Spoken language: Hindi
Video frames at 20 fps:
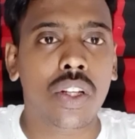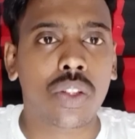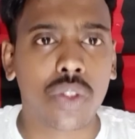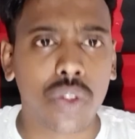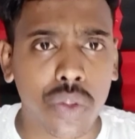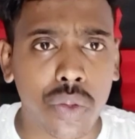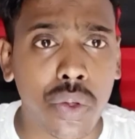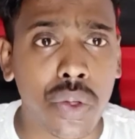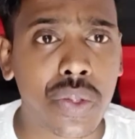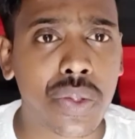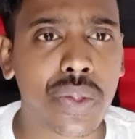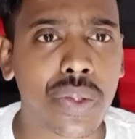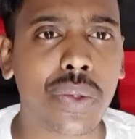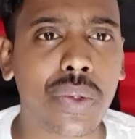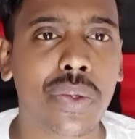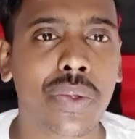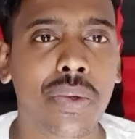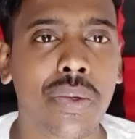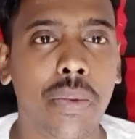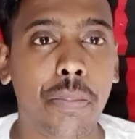तो
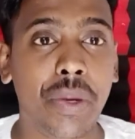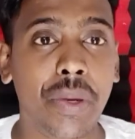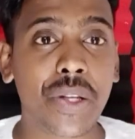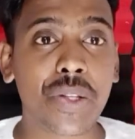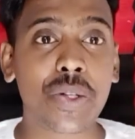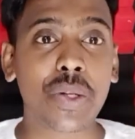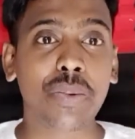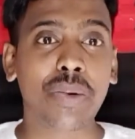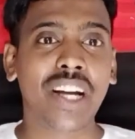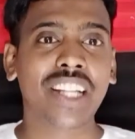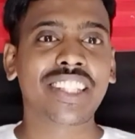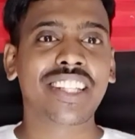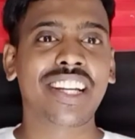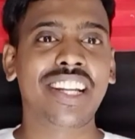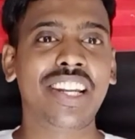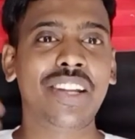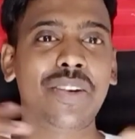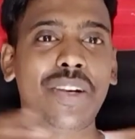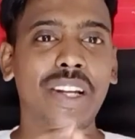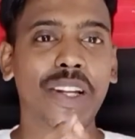दोस्तों मैं जो बात
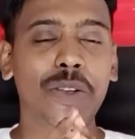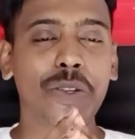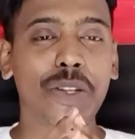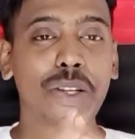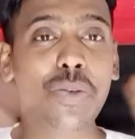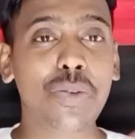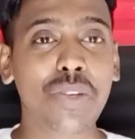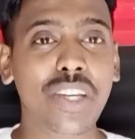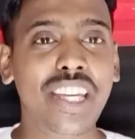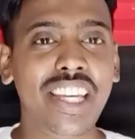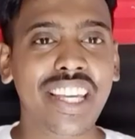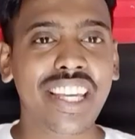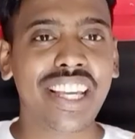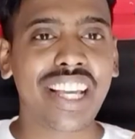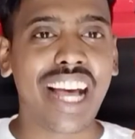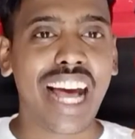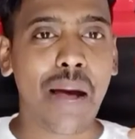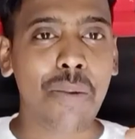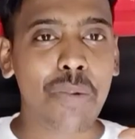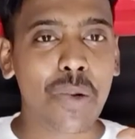करने वाला हूँ क्योंकि
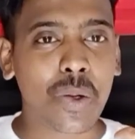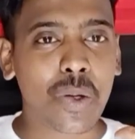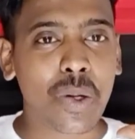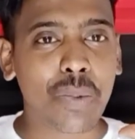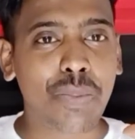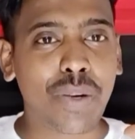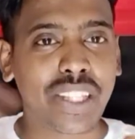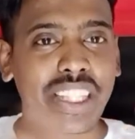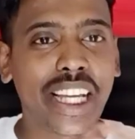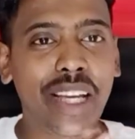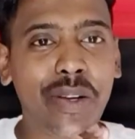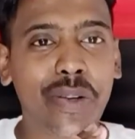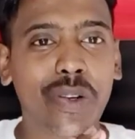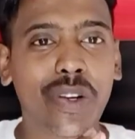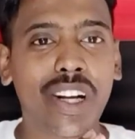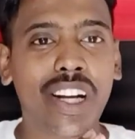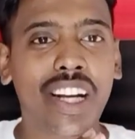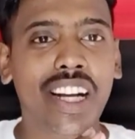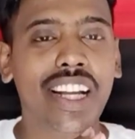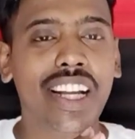आप लोग को पता ही
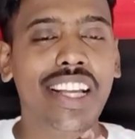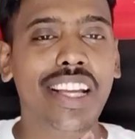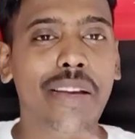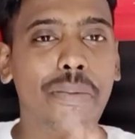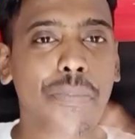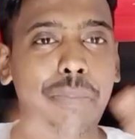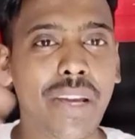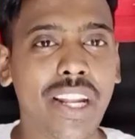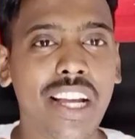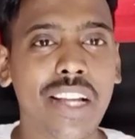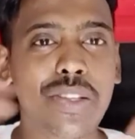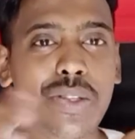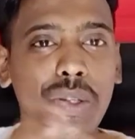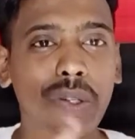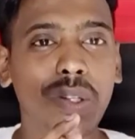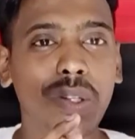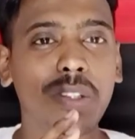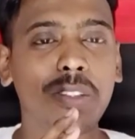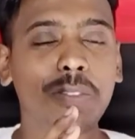होगा मेरा जो